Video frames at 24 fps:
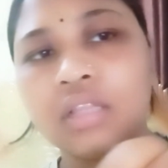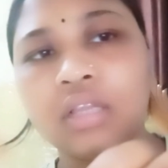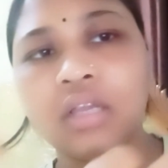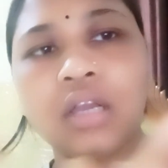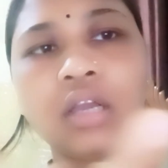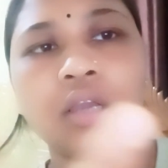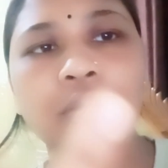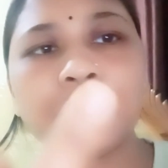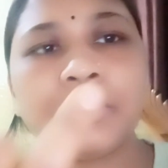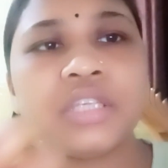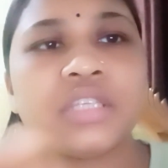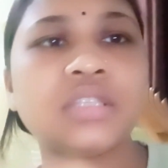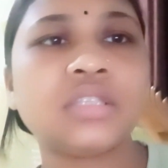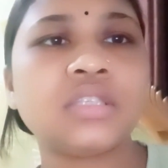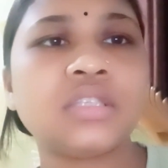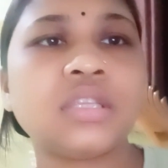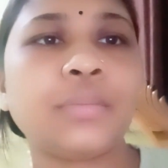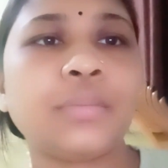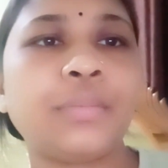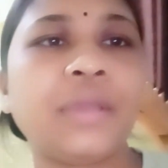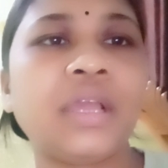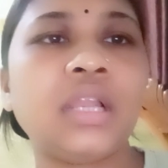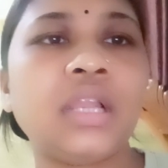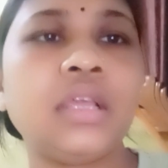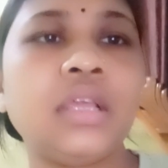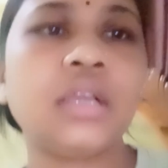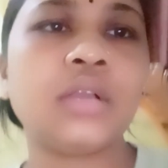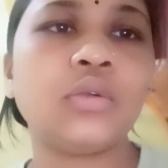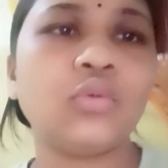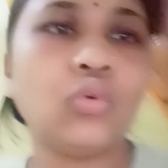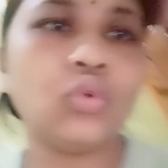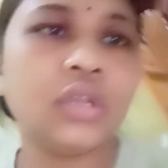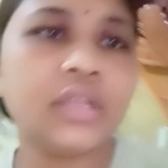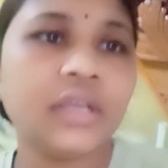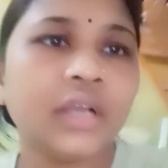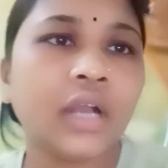अभी इससे पहले एक
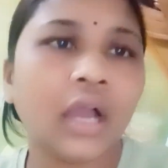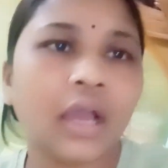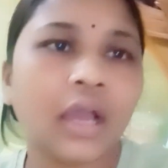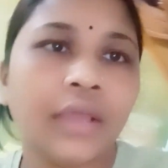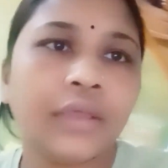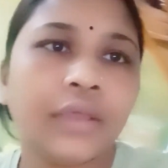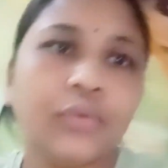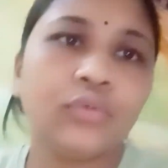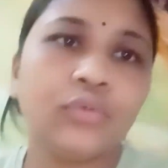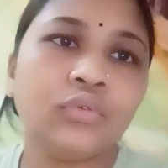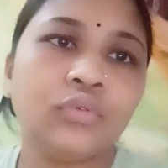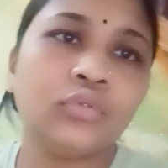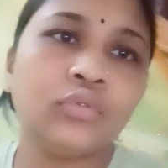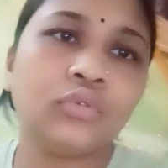गोली खाई हूँ